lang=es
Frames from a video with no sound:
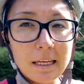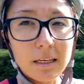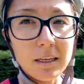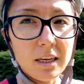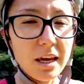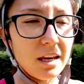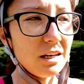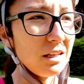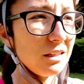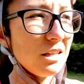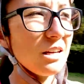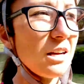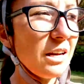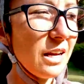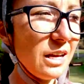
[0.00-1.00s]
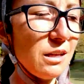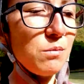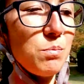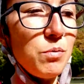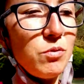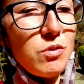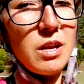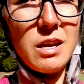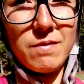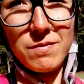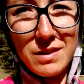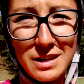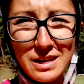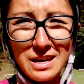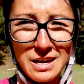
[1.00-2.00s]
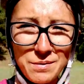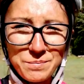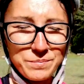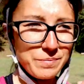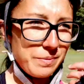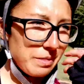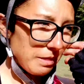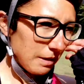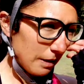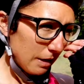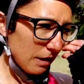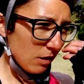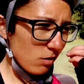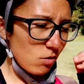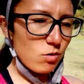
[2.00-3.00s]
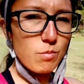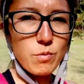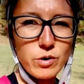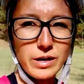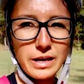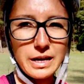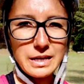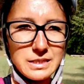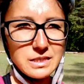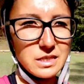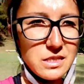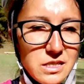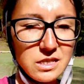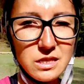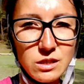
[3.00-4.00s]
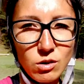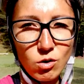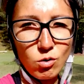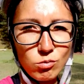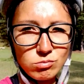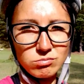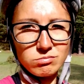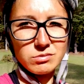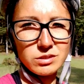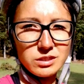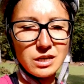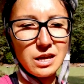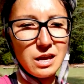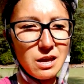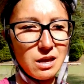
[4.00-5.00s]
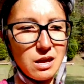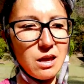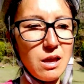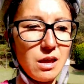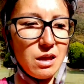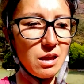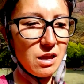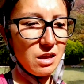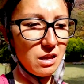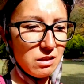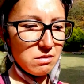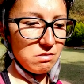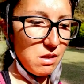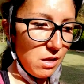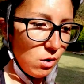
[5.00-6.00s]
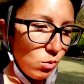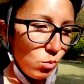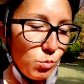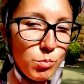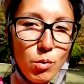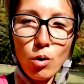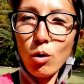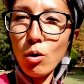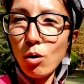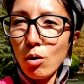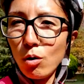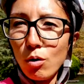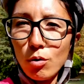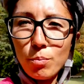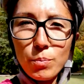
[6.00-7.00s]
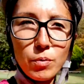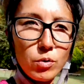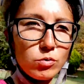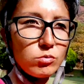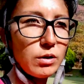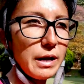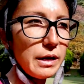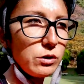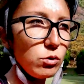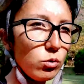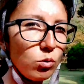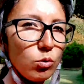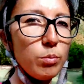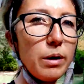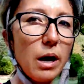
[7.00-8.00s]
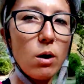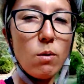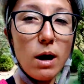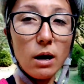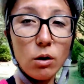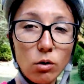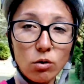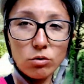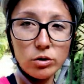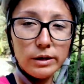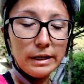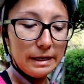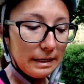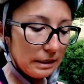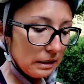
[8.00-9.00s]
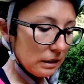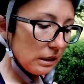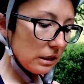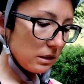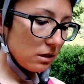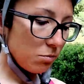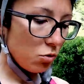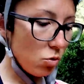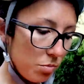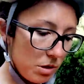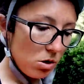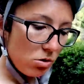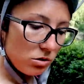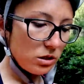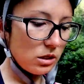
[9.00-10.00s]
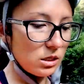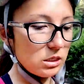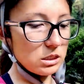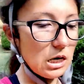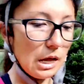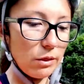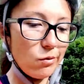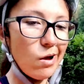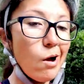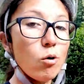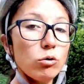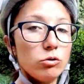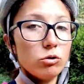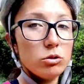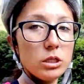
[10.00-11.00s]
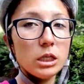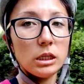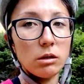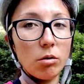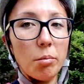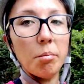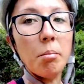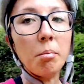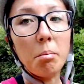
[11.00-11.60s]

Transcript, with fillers: Y en internet pone que como que este sitio se derrumbó por una lluvia o algo y que se movió, se trasladó a otro sitio.